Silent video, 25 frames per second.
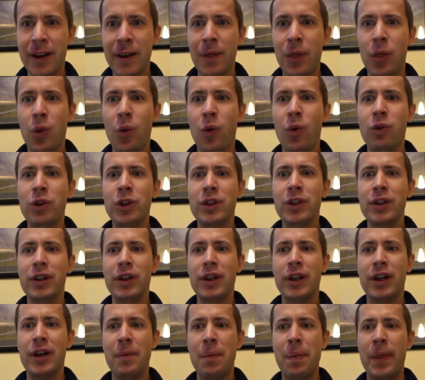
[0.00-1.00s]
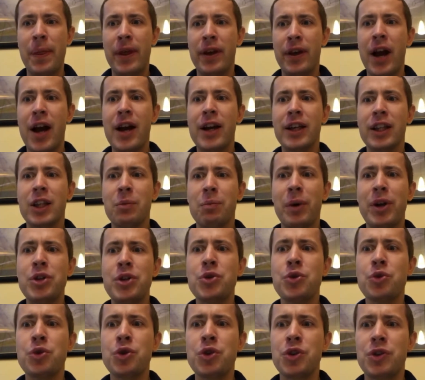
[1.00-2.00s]
Ну вот а, как это
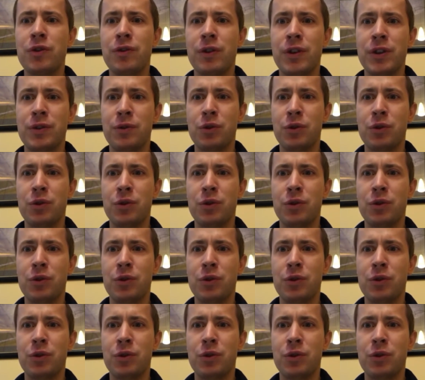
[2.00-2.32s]
почувствовать?